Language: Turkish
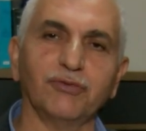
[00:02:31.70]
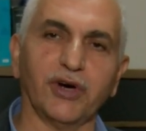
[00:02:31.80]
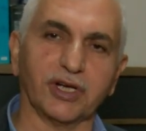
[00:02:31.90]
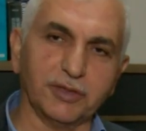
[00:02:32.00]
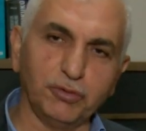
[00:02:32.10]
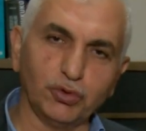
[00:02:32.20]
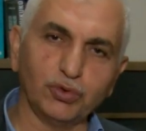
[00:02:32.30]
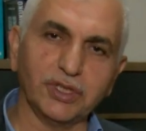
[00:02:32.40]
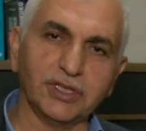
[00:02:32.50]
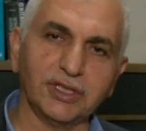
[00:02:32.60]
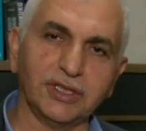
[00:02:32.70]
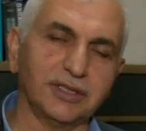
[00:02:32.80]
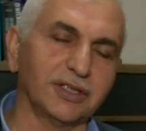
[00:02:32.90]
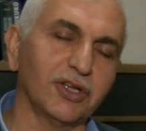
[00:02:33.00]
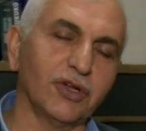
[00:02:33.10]
farklı bir
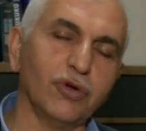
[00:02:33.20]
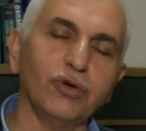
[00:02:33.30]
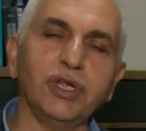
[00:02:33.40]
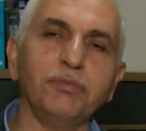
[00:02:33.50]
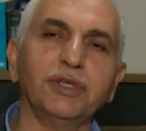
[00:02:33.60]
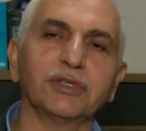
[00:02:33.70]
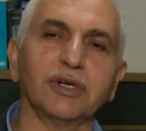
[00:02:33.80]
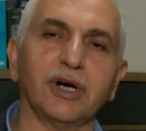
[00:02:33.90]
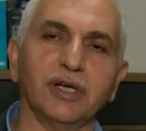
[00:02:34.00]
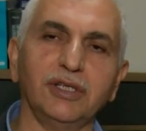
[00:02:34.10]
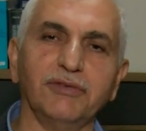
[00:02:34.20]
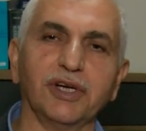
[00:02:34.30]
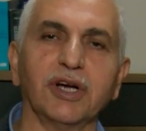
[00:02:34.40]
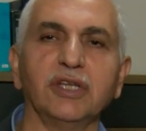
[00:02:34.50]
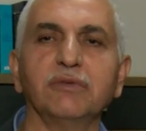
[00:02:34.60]
düşüncededir. Öyle bir ayrı
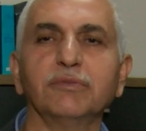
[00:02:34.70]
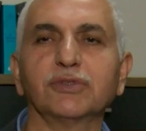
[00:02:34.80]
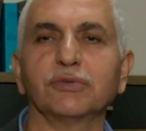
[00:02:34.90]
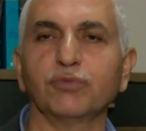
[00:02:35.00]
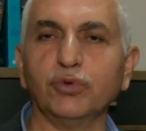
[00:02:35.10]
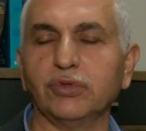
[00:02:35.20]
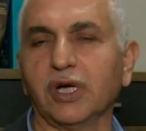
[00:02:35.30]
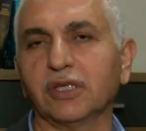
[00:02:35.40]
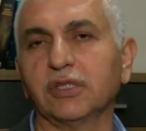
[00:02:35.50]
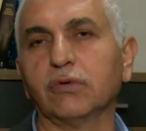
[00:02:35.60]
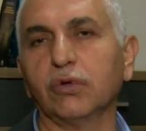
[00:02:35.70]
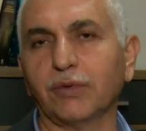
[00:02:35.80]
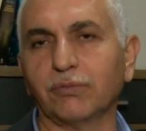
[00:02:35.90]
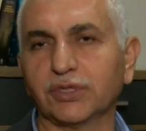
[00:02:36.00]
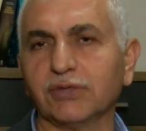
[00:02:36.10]
ve gayrimiz bugüne kadar
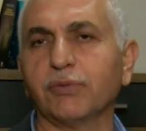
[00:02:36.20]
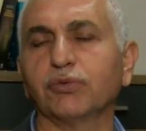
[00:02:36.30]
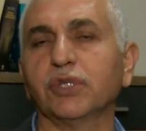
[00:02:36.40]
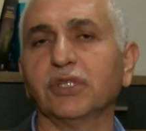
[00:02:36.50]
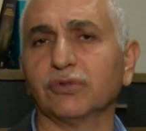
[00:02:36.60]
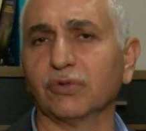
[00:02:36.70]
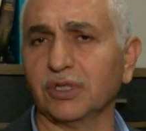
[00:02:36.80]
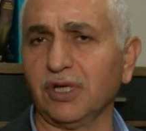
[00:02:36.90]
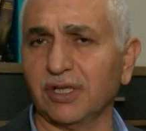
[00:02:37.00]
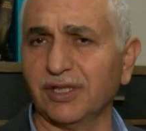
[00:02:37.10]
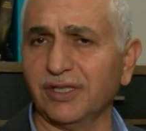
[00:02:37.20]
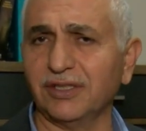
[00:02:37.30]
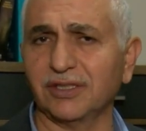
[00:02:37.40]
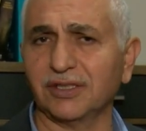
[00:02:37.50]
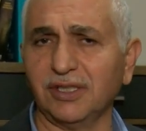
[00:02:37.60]
olmamıştı ve bundan sonra da
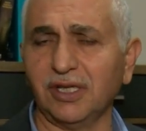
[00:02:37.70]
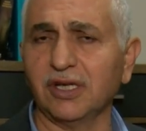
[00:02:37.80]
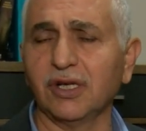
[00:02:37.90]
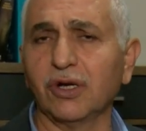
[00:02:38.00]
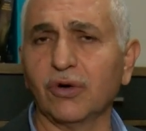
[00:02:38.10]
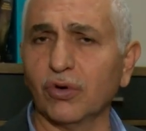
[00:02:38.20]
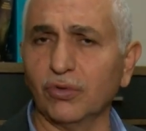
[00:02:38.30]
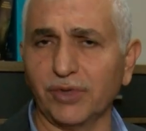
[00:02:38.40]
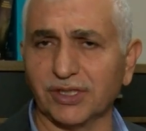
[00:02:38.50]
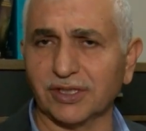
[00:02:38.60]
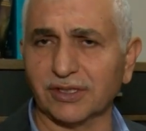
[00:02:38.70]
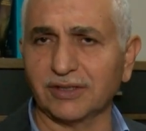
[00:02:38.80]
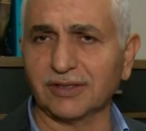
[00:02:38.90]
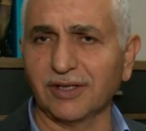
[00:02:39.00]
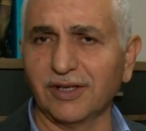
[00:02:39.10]
Allah'ın izniyle
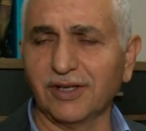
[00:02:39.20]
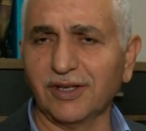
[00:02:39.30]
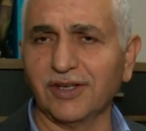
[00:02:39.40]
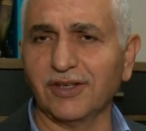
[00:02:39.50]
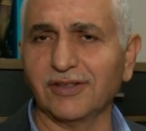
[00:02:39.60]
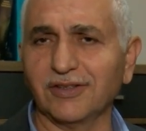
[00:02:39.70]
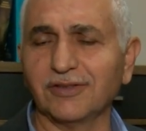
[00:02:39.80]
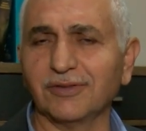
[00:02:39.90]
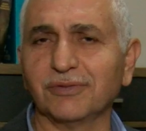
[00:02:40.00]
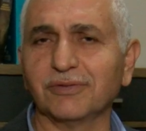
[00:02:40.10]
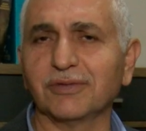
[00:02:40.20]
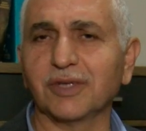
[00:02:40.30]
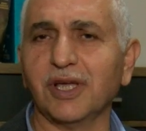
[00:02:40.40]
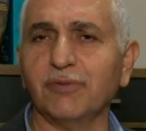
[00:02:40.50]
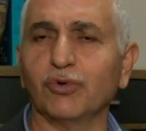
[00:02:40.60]
olmayacaktır. E,
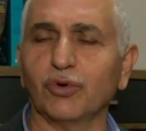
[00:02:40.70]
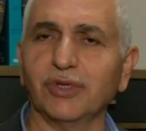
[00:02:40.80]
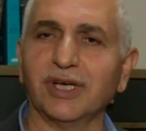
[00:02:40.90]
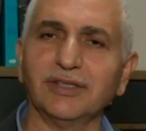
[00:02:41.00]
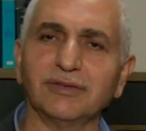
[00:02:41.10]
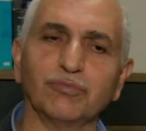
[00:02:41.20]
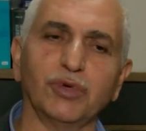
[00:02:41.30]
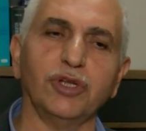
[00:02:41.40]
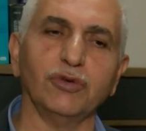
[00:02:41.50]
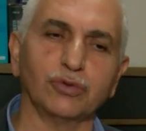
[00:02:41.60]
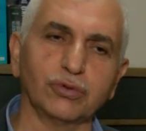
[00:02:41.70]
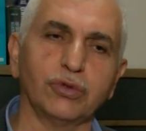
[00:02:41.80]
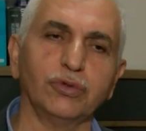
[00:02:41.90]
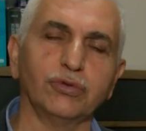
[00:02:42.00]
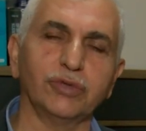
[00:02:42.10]
hem onların böyle
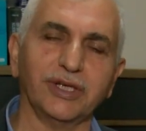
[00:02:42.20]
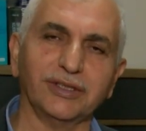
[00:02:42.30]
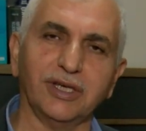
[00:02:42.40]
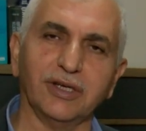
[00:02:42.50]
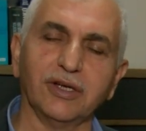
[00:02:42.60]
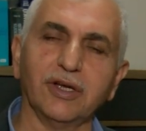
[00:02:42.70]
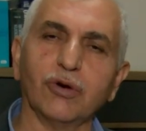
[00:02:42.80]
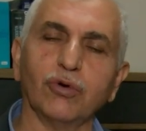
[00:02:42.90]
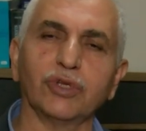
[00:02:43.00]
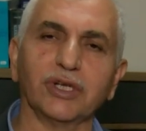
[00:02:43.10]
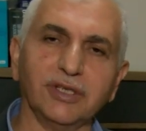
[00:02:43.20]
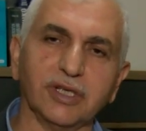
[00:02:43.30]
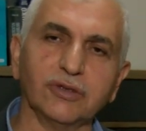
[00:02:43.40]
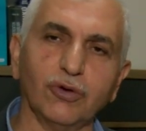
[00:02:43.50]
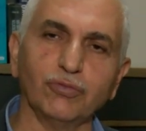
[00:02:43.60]
üzüntülü günlerinde onların
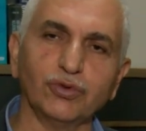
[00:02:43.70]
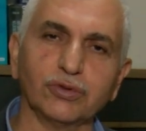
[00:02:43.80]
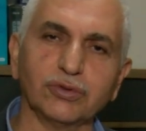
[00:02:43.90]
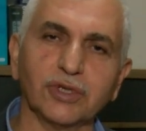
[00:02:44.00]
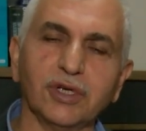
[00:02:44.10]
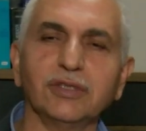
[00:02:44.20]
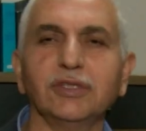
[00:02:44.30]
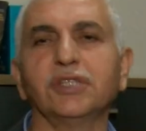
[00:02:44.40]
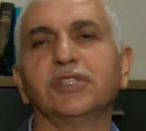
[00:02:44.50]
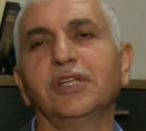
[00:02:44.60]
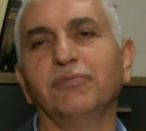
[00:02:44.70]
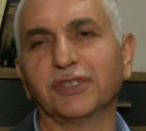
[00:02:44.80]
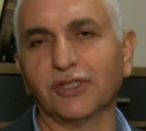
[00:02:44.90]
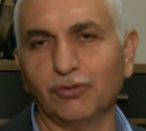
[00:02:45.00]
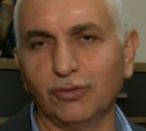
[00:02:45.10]
yanında olmuşuz. Neşeli
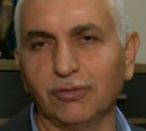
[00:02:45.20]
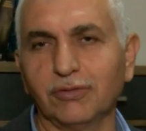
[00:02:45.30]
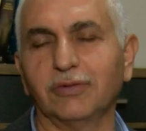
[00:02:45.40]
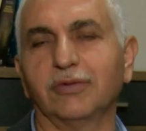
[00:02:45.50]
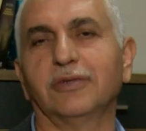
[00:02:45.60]
mesela düğün